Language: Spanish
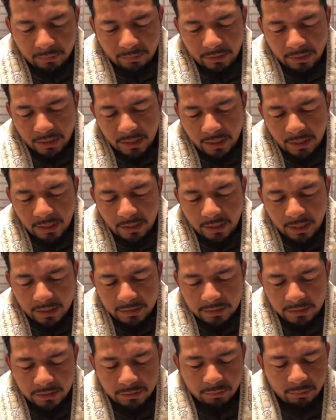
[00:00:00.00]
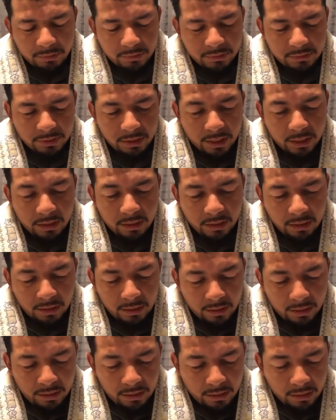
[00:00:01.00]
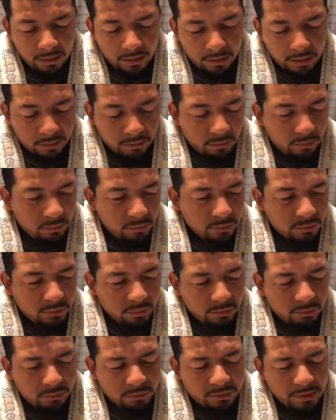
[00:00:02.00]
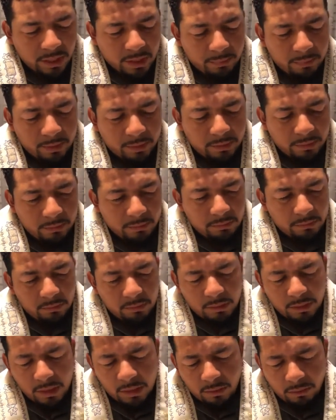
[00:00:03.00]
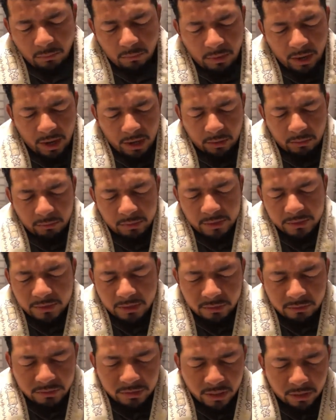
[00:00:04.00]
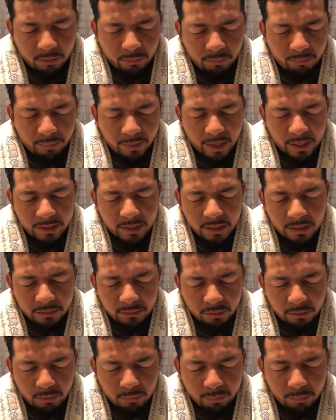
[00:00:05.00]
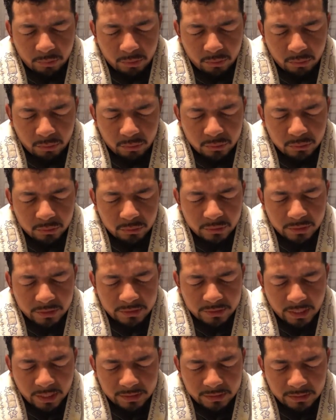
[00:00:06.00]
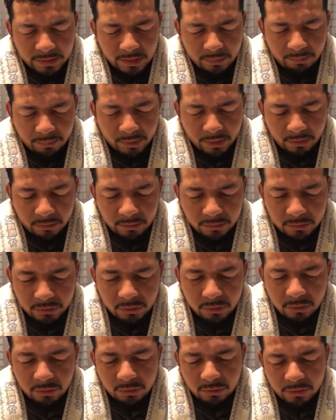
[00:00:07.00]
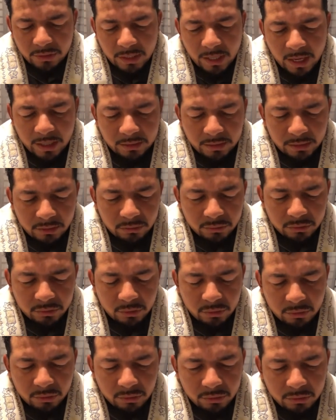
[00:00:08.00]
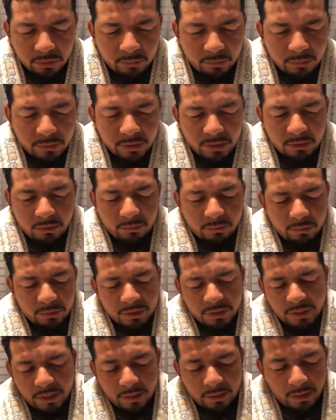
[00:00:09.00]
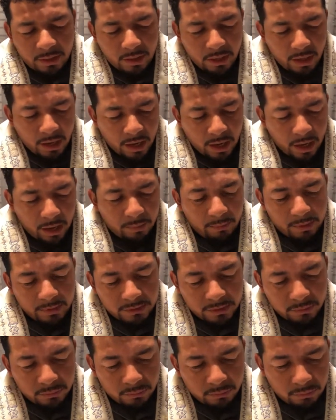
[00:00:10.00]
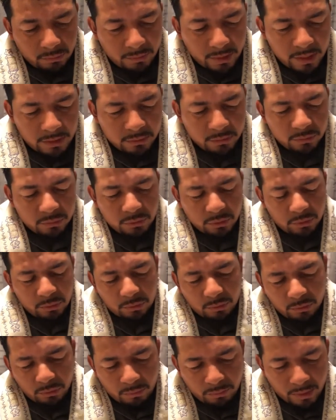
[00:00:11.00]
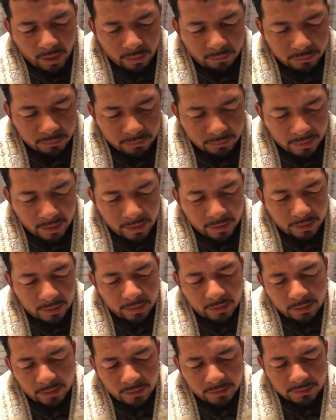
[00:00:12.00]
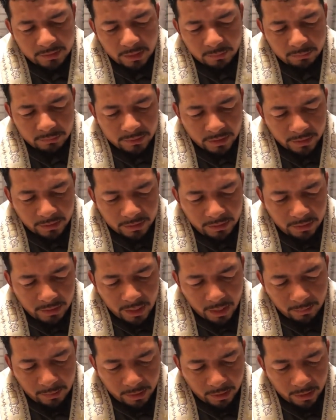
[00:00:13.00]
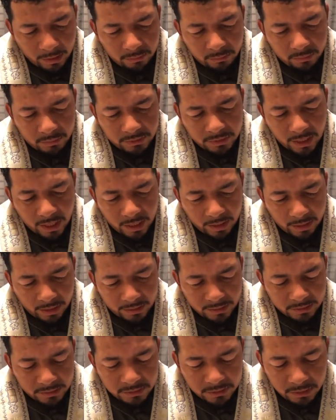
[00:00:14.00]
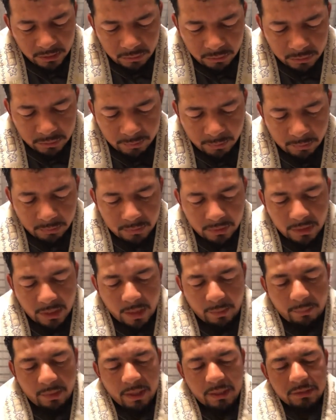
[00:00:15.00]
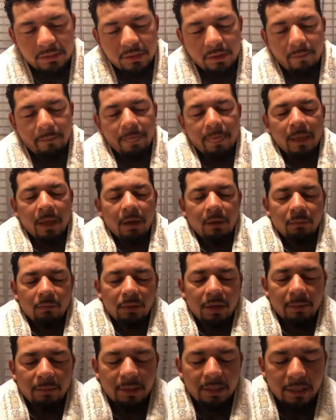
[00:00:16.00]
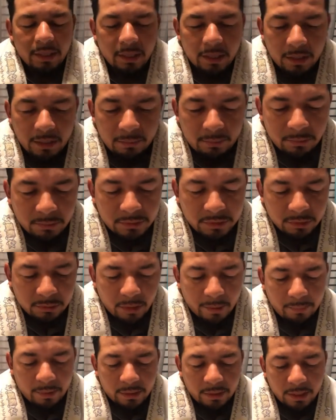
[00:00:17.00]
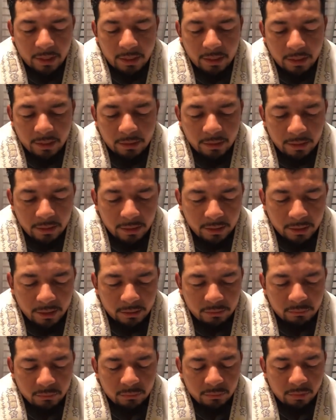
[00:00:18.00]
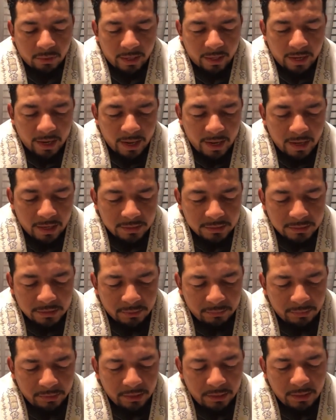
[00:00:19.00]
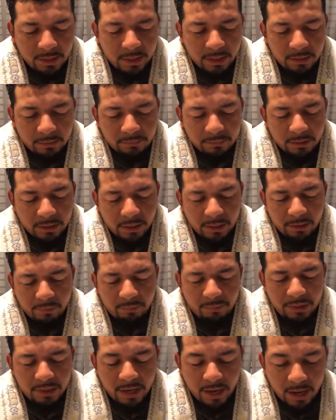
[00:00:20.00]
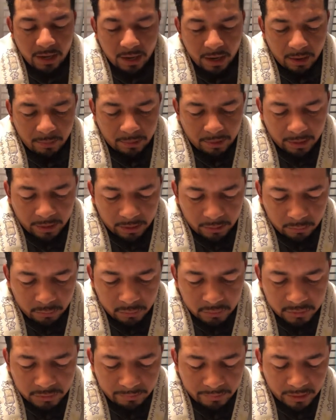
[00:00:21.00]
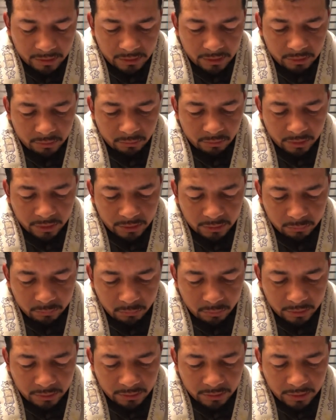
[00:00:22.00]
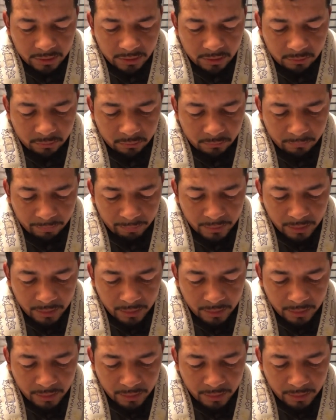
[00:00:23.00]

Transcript: mañana. Gracias por estar con nosotros, Abba el Ruach HaKodesh que nos acompaña, el Todopoderoso que está siempre con nosotros, delante de nosotros, como dijo Moshe, Abba, si tú no vas, nosotros no vamos, Padre. Estamos aquí, Abacados, agradecidos por un día más, una mañana hermosa, una mañana que tú nos regalas de vida, de respirar, Abacados. Bendito eres tú, eterno,